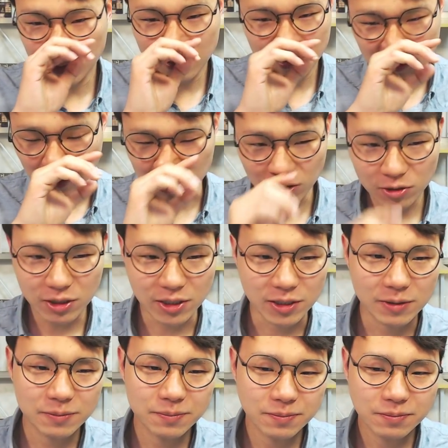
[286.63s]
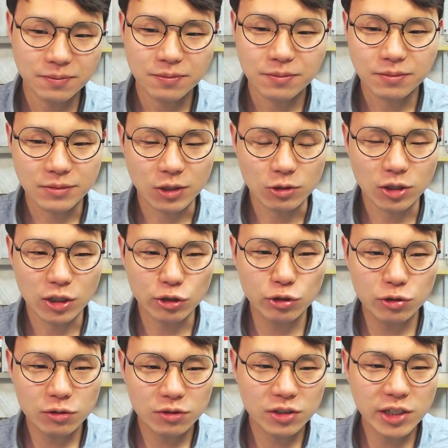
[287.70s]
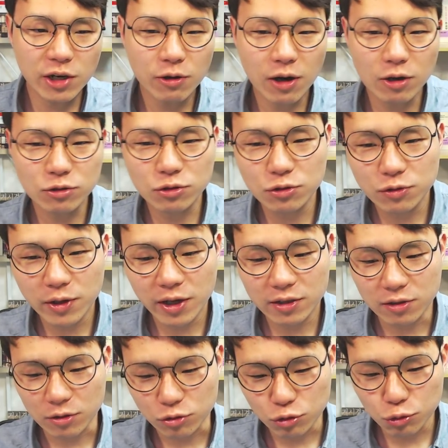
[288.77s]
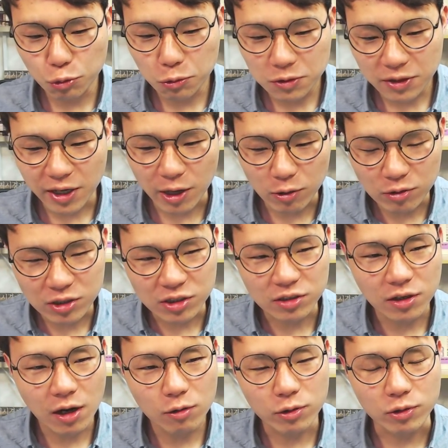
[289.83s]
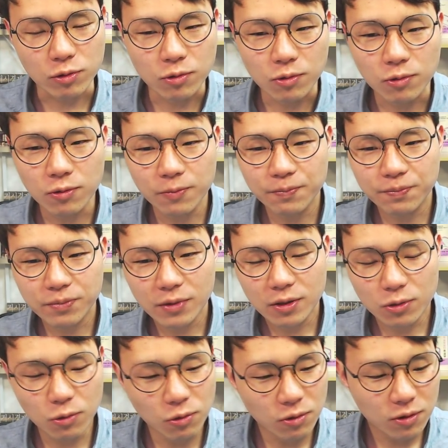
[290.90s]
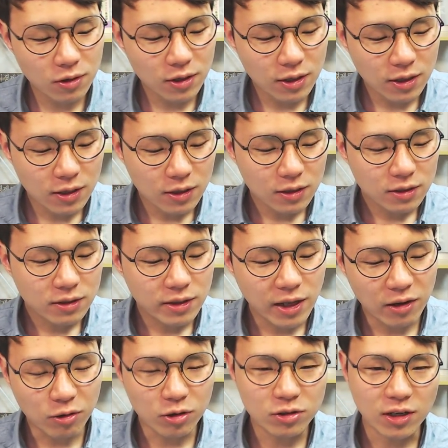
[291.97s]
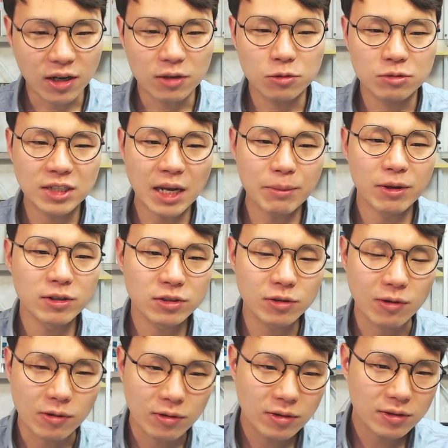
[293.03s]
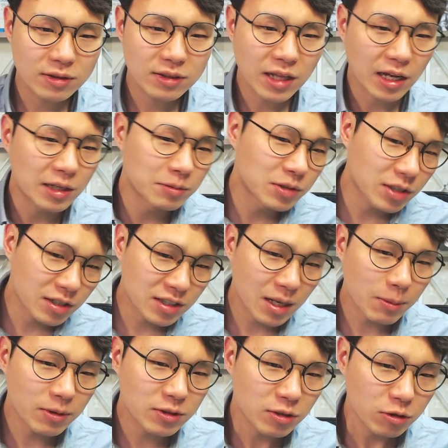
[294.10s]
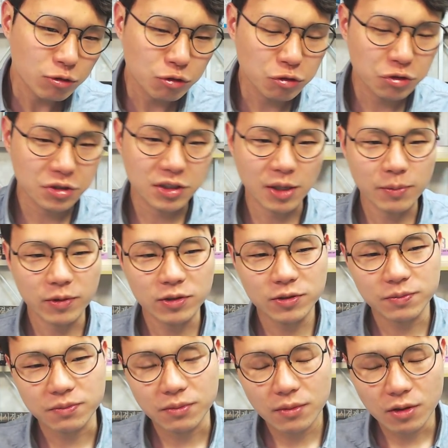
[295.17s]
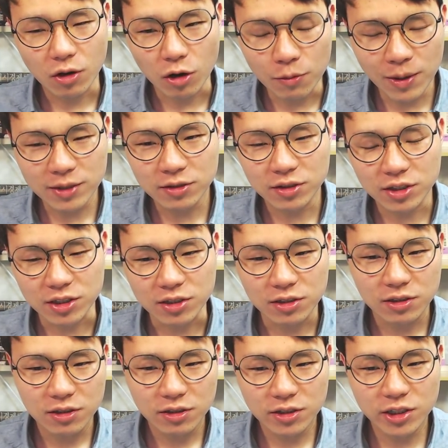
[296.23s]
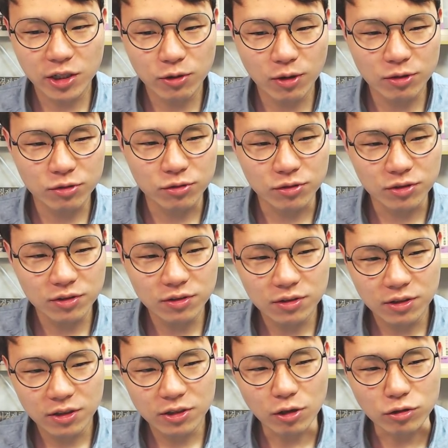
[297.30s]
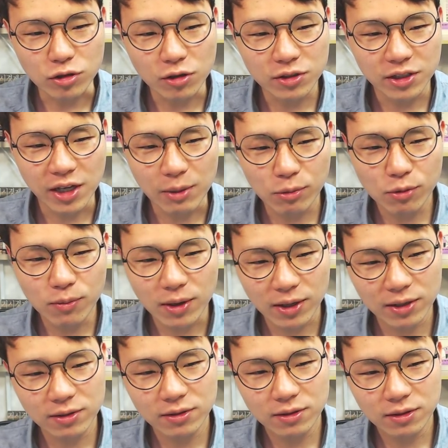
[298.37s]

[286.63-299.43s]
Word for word: 여전히 여전히 쉐어하우스의 그런 수요는 계속 증가하고 있고 또 내가 거기서 약간 좀 차별성 다른 음식과 차별성을 줄 수 있다면은 얼마든지 쉐어하우스는 여전히 해볼 만한